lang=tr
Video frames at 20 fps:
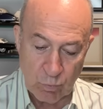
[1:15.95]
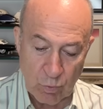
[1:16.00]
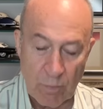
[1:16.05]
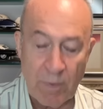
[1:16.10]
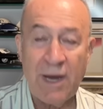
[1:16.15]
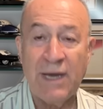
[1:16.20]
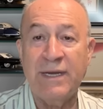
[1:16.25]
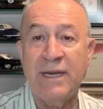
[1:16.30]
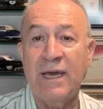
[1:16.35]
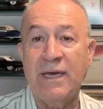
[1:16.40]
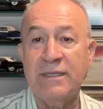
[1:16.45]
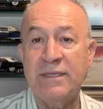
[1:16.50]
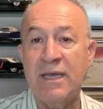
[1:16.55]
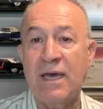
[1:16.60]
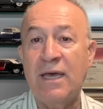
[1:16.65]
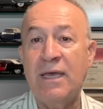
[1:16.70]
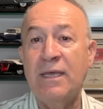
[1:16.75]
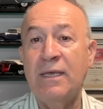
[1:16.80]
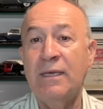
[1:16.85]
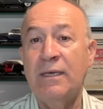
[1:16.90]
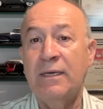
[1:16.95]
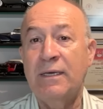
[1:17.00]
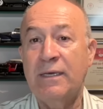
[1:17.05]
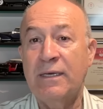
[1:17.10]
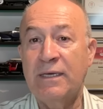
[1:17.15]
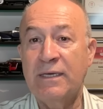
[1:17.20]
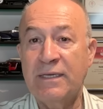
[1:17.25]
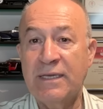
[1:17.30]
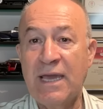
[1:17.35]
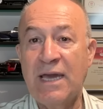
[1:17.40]
Bu manada
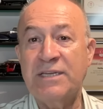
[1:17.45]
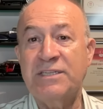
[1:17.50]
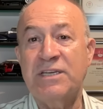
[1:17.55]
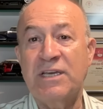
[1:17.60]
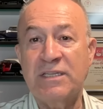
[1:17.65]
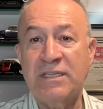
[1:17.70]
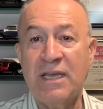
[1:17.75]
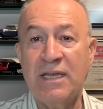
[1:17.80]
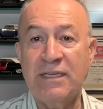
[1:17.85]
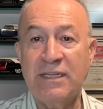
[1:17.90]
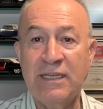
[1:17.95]
ee, gerçekten